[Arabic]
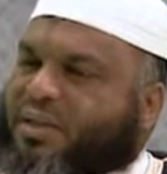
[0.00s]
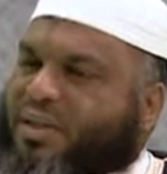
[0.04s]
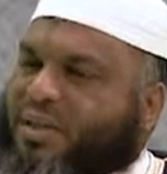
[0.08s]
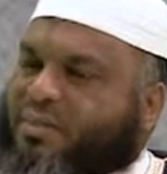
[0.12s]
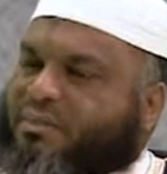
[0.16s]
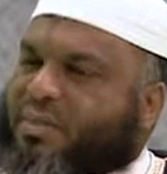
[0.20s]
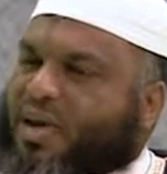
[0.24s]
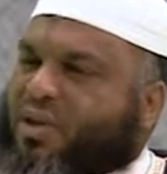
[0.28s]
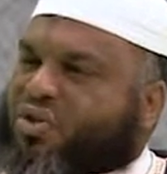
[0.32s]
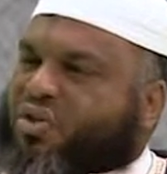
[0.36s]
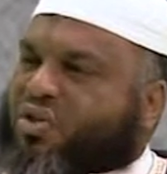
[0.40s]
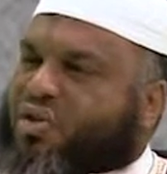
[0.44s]

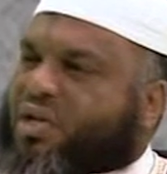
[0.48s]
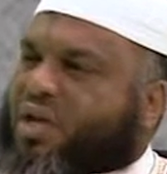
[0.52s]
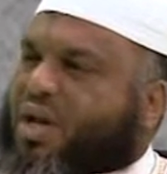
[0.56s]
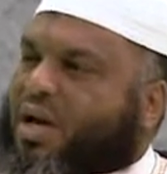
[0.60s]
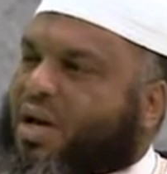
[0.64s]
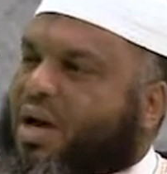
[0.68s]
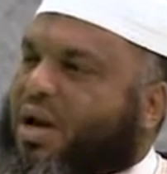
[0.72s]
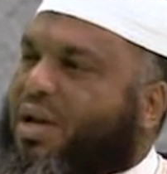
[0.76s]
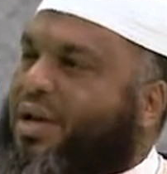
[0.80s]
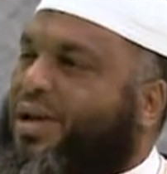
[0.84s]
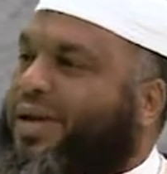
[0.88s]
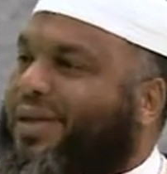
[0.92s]

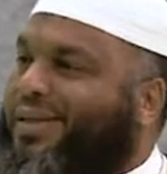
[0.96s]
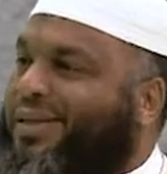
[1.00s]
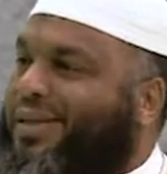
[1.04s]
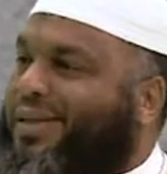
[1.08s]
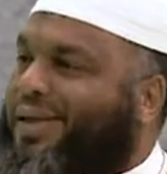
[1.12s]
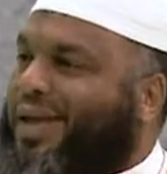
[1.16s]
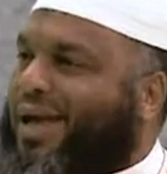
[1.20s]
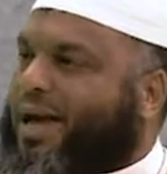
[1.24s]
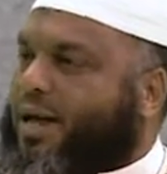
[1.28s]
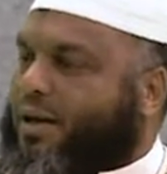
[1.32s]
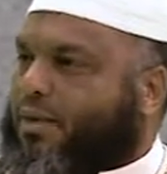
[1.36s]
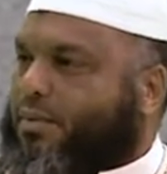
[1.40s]
للمعصية
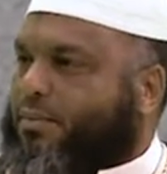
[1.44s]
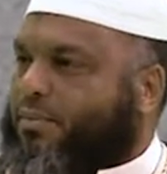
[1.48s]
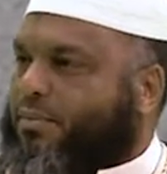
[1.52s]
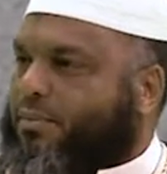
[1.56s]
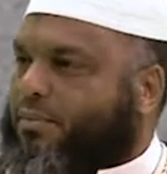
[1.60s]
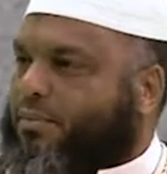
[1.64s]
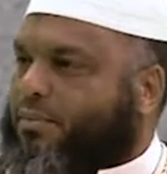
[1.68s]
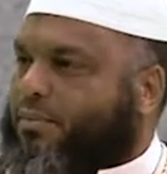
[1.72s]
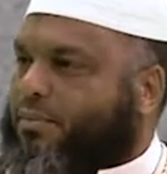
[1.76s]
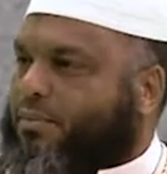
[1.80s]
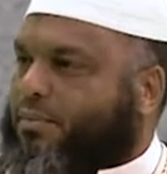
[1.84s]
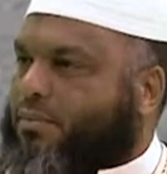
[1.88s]
الخطيئة
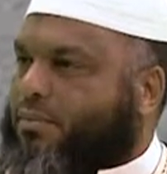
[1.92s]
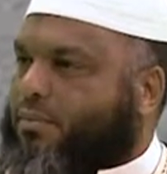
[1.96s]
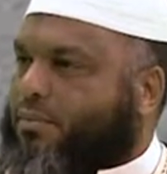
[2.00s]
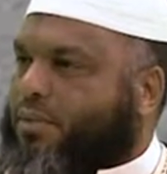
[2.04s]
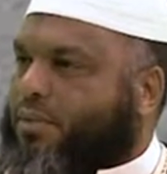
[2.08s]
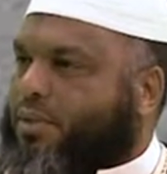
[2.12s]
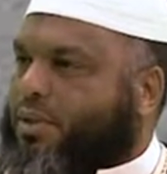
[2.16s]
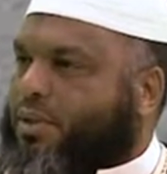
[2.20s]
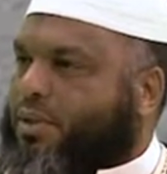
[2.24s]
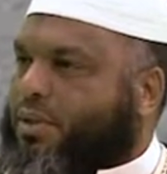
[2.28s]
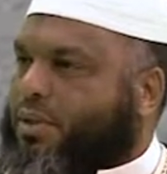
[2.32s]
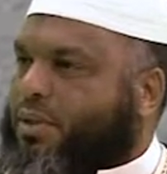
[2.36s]

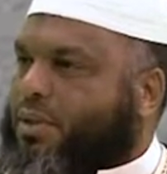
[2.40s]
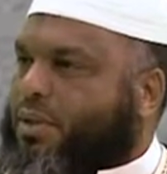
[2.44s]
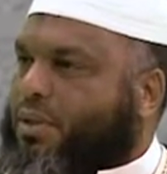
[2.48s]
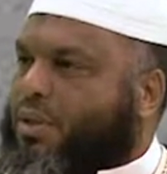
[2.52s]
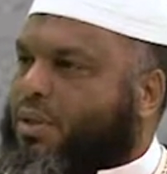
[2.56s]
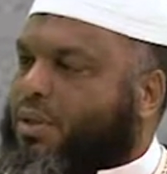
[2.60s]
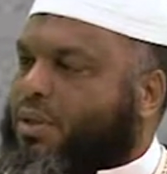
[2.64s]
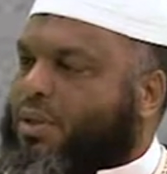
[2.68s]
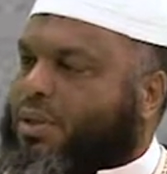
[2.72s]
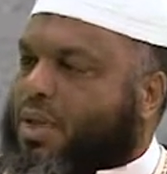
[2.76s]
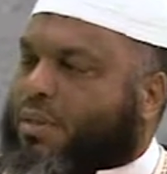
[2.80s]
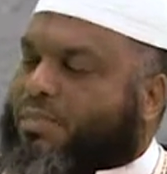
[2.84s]

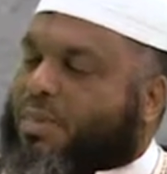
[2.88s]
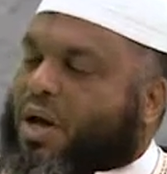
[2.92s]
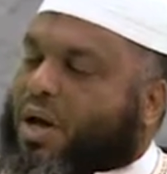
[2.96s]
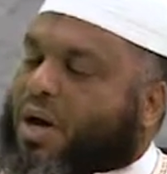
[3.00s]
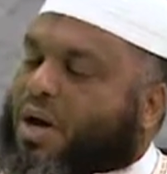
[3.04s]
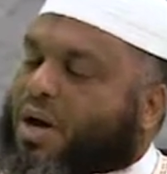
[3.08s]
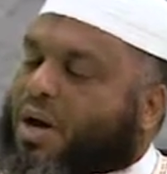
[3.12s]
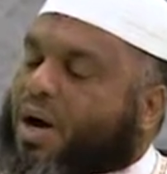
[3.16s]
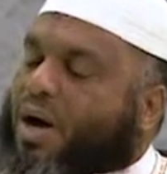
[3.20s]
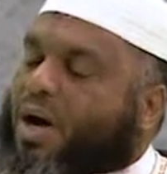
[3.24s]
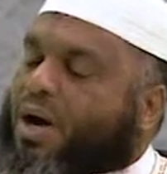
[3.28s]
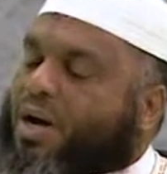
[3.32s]
كما
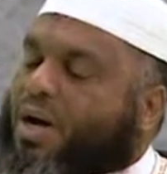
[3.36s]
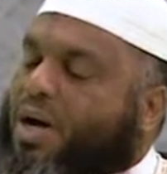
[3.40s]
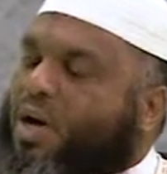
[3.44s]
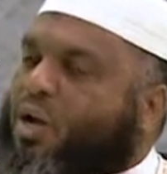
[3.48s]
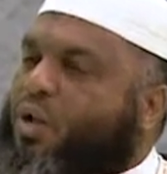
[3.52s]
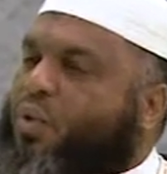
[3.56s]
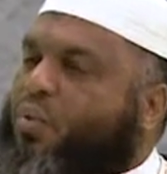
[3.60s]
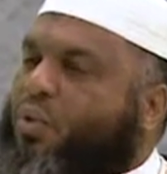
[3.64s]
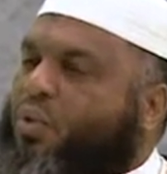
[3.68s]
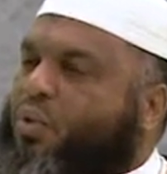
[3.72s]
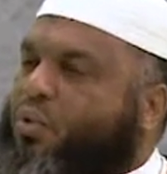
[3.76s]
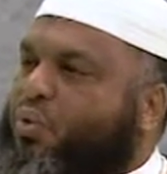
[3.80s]
قال
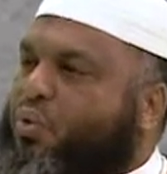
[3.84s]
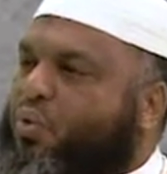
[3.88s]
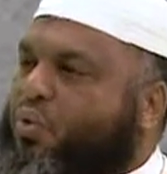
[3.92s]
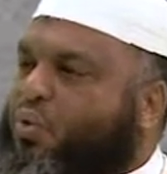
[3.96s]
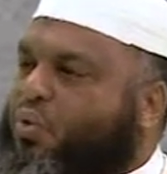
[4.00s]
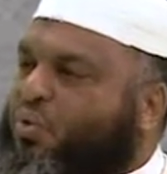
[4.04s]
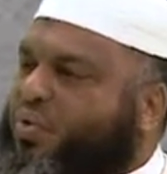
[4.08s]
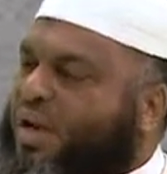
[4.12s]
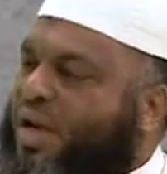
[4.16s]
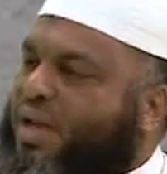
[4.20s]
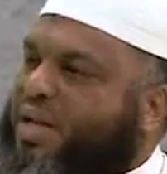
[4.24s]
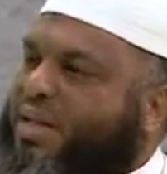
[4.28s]
إخوة
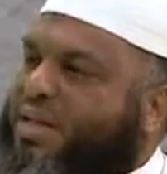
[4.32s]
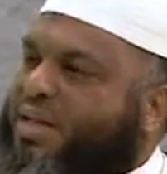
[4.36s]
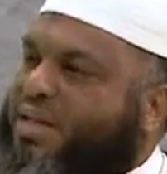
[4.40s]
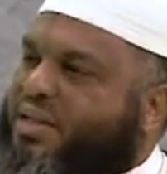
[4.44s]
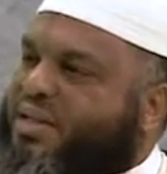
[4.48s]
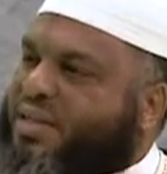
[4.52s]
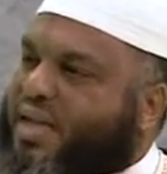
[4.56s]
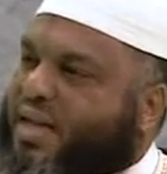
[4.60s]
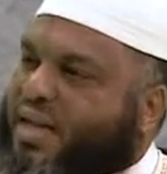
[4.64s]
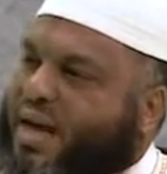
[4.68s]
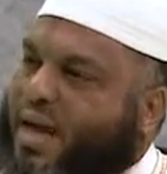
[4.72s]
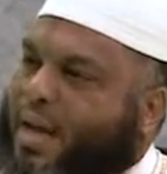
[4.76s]
يوسف عليه
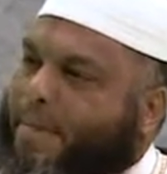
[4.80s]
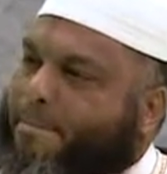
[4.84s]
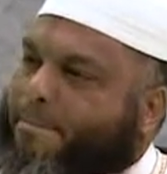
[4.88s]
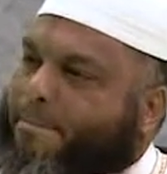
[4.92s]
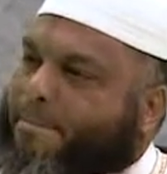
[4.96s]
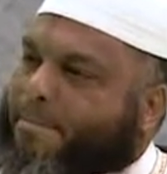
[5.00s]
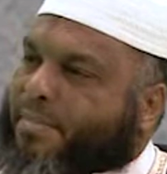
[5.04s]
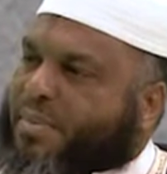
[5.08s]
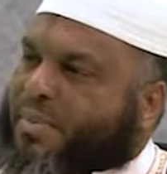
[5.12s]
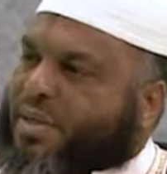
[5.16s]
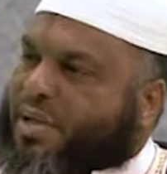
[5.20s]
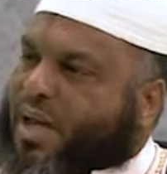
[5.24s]
السلام
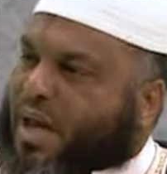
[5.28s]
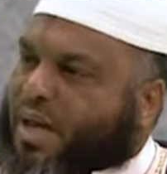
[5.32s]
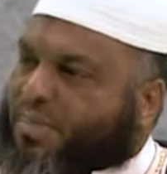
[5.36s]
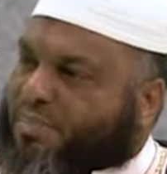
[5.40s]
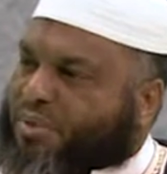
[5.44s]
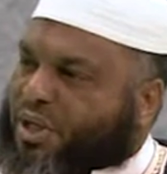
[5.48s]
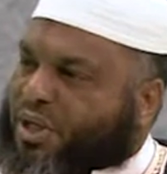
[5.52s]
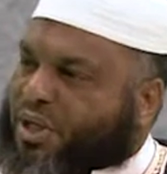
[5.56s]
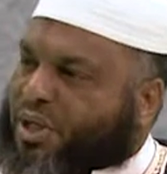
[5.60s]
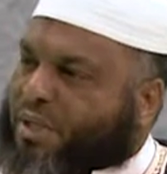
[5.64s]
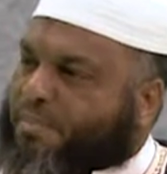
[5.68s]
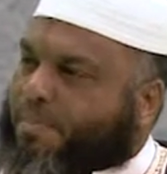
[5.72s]

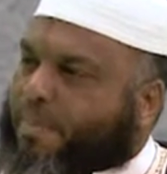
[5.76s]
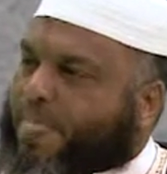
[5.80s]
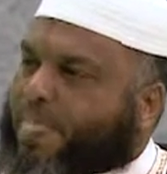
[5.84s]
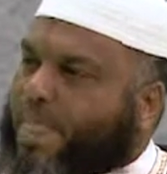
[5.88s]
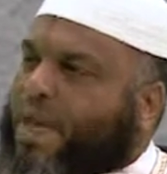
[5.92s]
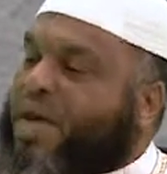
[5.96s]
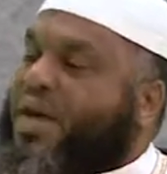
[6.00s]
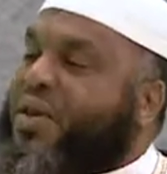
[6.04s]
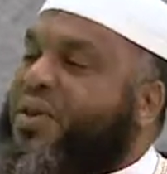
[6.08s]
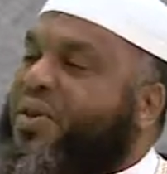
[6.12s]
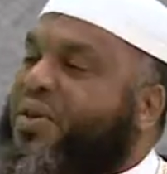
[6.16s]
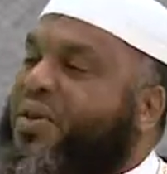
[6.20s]
لأبيهم
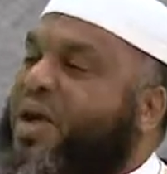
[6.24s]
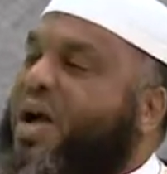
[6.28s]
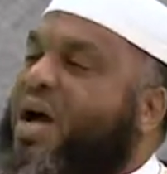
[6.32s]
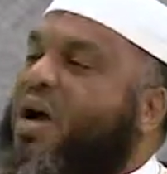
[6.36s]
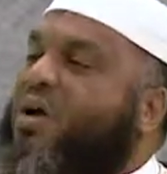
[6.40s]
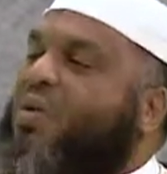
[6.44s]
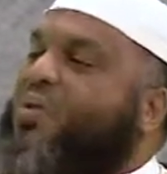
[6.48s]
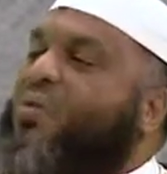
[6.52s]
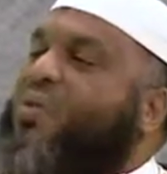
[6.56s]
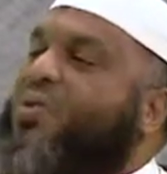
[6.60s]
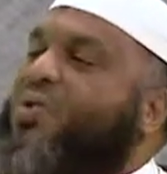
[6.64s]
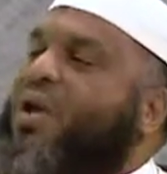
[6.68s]
إنا
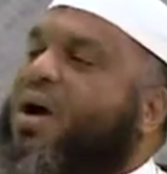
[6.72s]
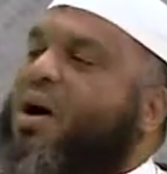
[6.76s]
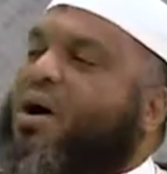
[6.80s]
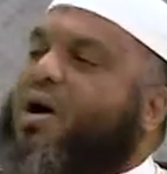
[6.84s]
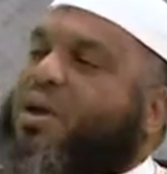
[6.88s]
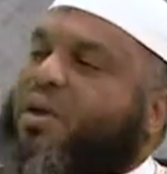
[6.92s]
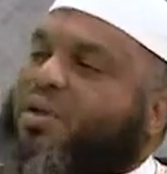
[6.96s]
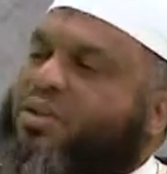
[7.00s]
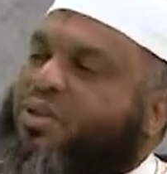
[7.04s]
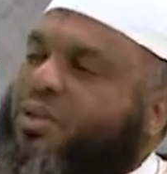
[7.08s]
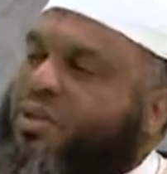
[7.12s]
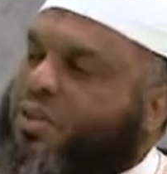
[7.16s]
كنا
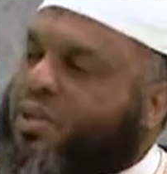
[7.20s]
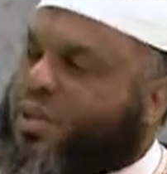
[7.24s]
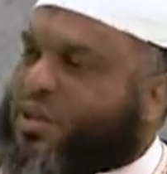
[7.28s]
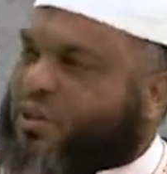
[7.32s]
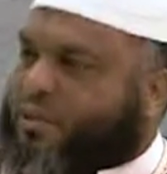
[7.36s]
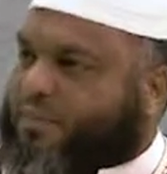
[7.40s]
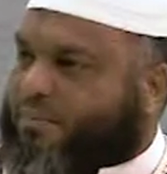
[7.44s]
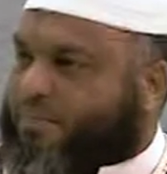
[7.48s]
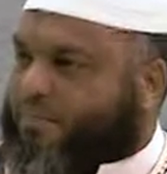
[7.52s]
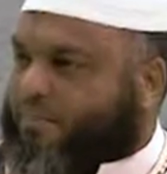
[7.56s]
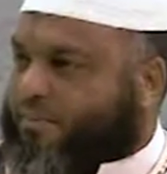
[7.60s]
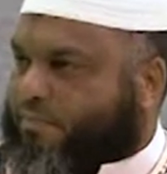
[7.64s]

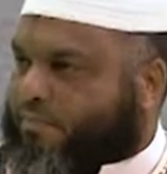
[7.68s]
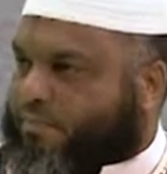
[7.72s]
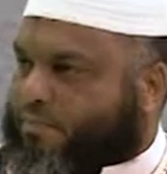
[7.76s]
خاطئين